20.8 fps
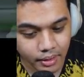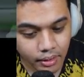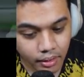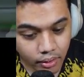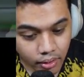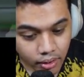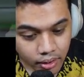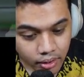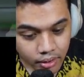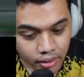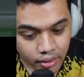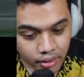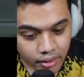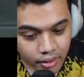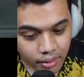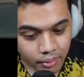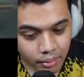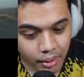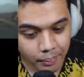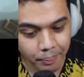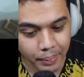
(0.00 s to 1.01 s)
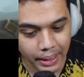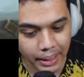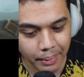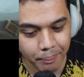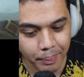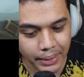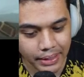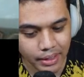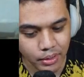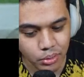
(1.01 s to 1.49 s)
uh Woi
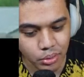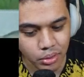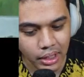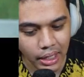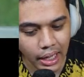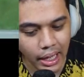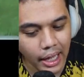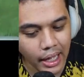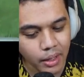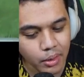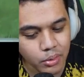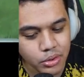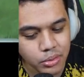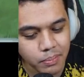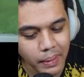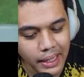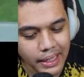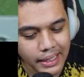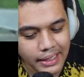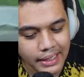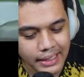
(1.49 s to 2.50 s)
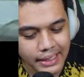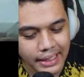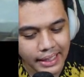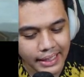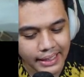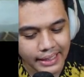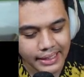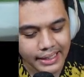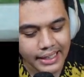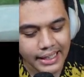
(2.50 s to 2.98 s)
brebetnya juga halus
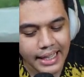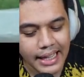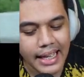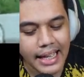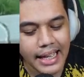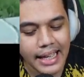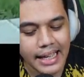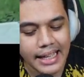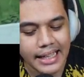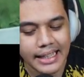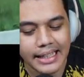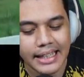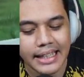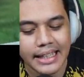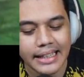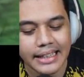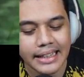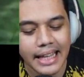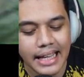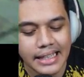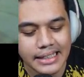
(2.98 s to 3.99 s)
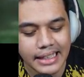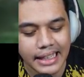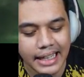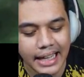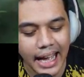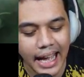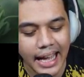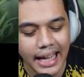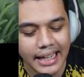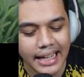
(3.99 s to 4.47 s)
banget. Kita
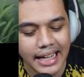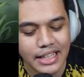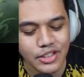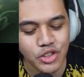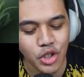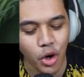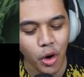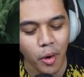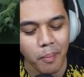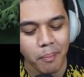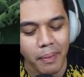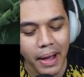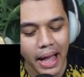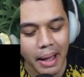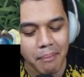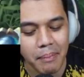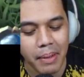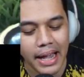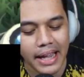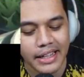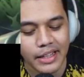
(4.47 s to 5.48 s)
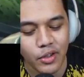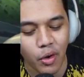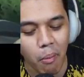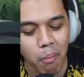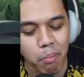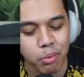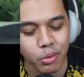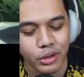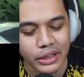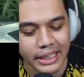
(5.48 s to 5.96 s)
sekarang coba main
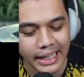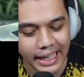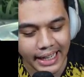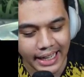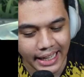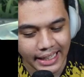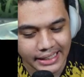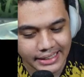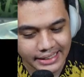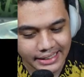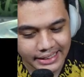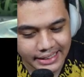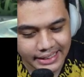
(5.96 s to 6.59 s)
komputer ya guys.